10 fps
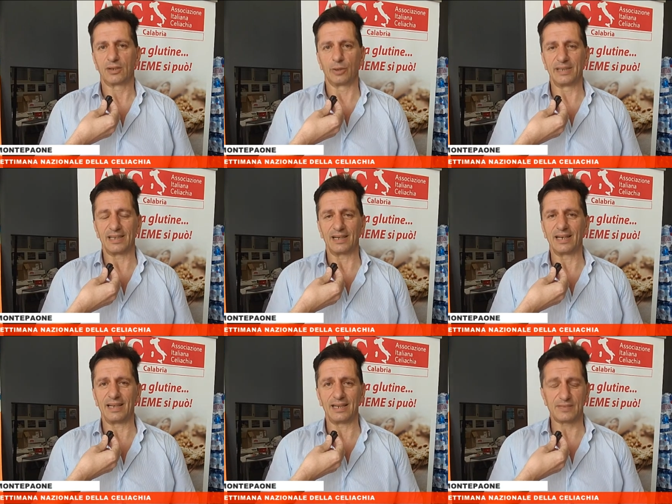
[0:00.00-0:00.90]
come dire,
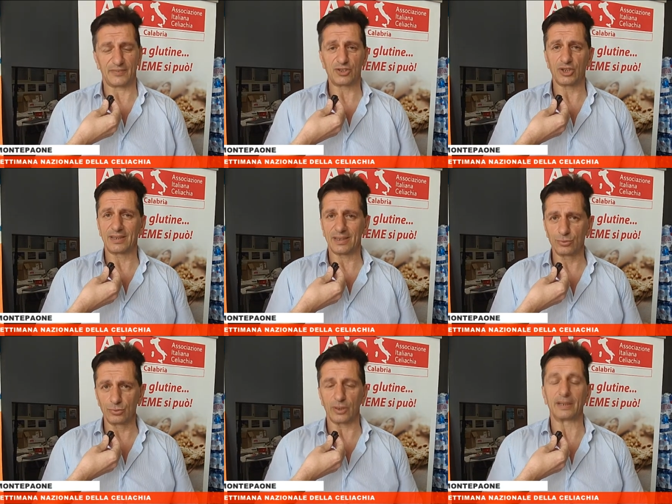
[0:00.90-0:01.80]
le
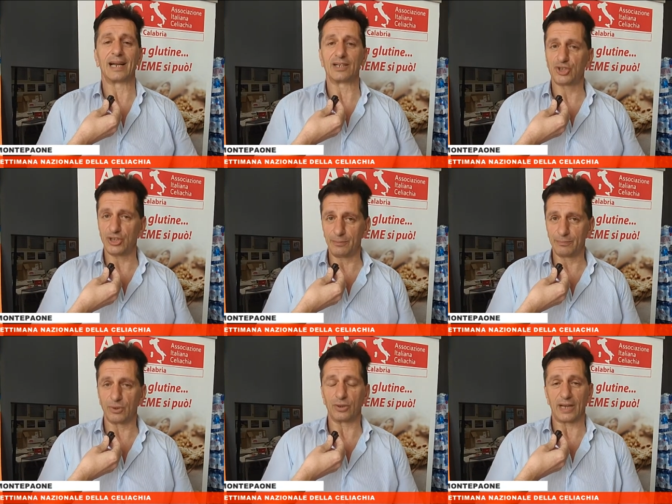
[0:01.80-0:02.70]
sfaccettature dal
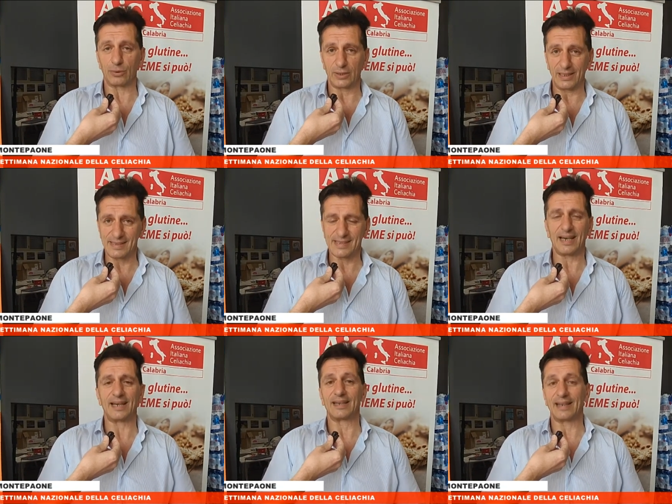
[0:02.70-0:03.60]
cibo da
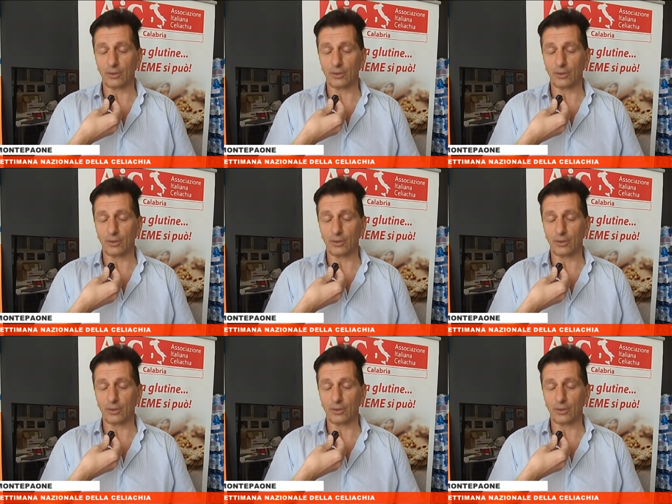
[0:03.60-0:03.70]
utilizzare,